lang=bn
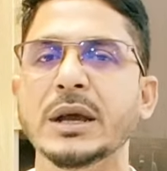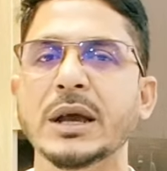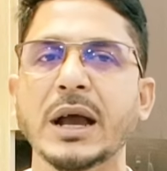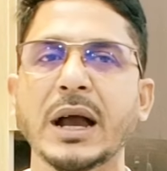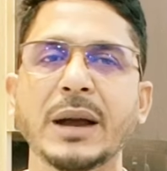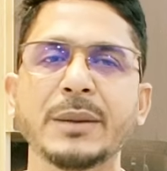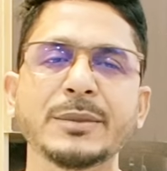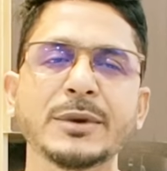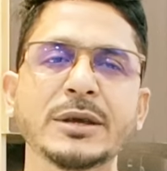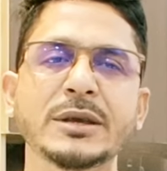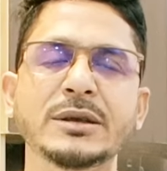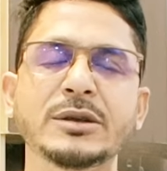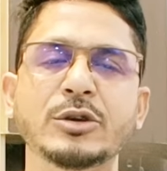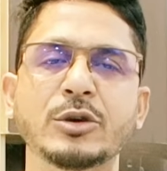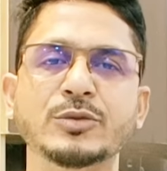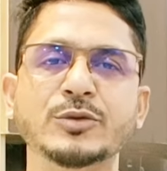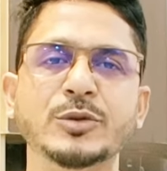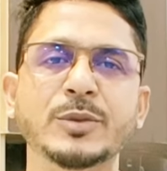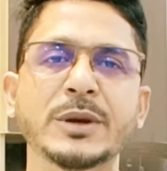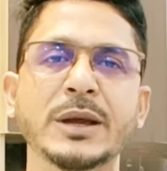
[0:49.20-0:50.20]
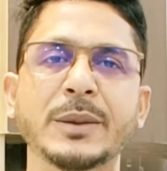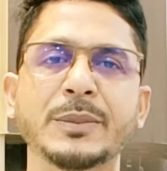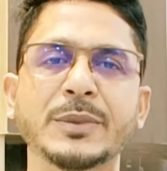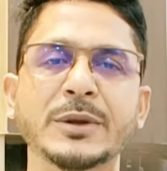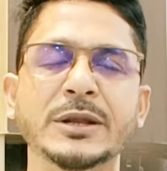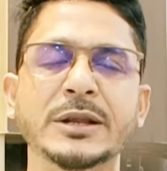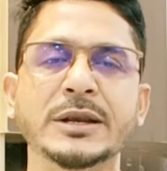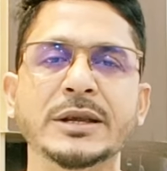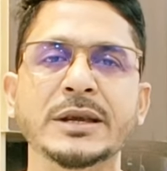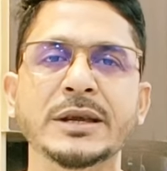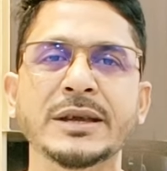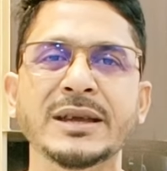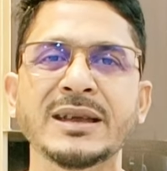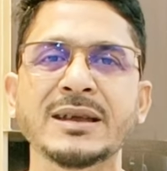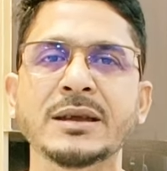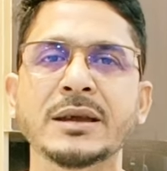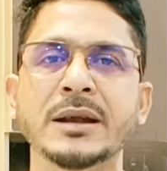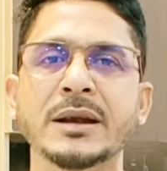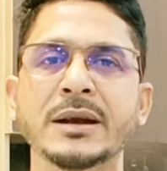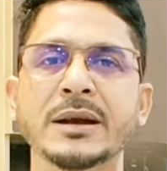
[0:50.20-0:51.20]
আমি সবসময় আপনাদেরকে এই
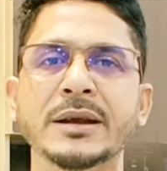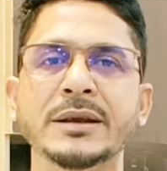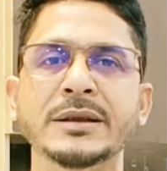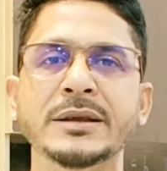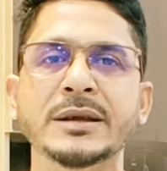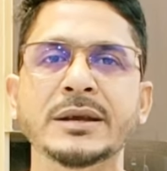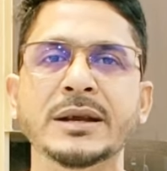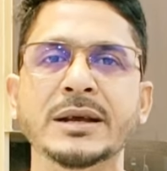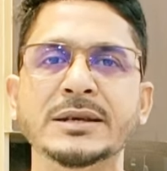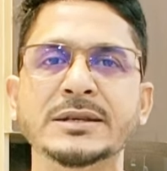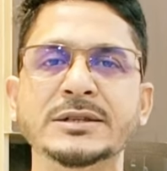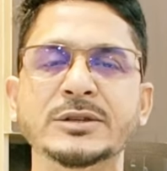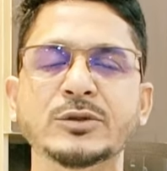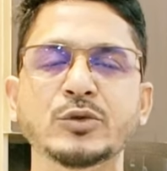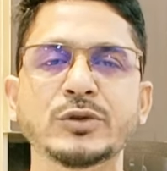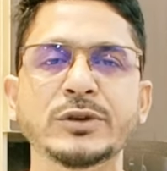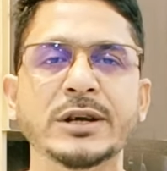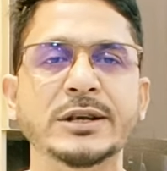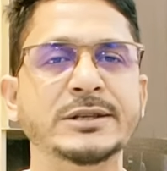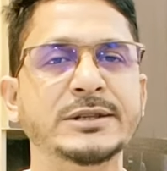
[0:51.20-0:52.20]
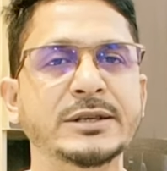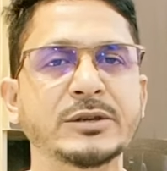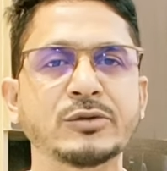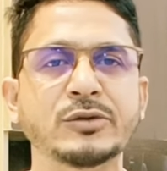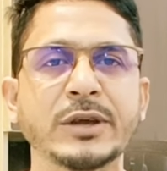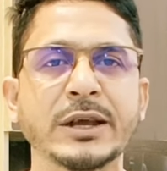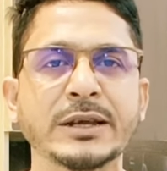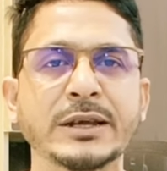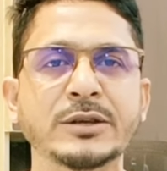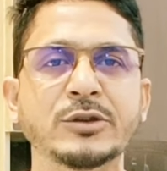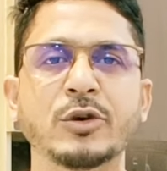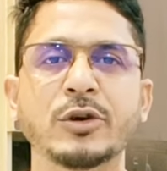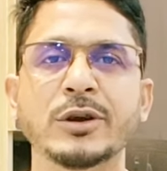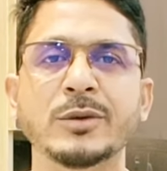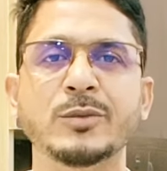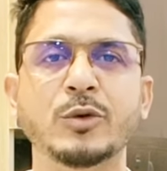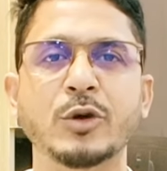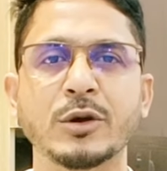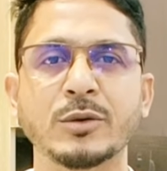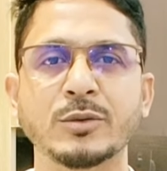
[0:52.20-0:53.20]
ক্যানাডা নিয়ে লাস্ট টু ইয়ার্স কিন্তু একই
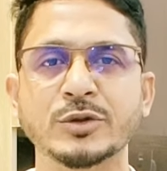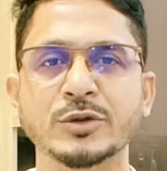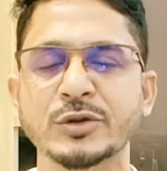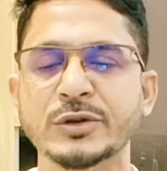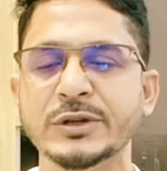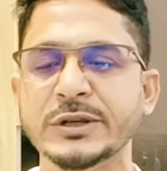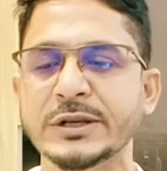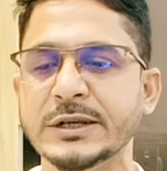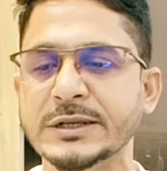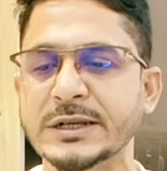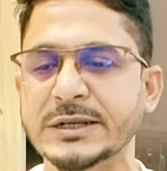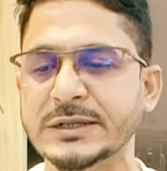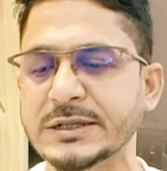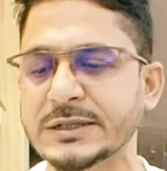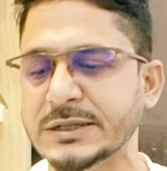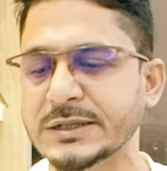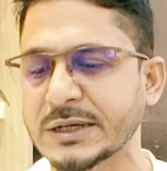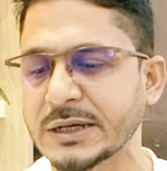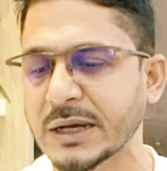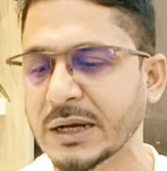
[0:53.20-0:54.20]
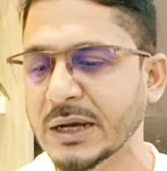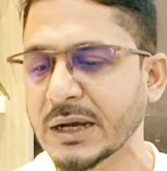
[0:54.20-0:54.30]
ধরনের পরামর্শ দিয়ে যাচ্ছি যে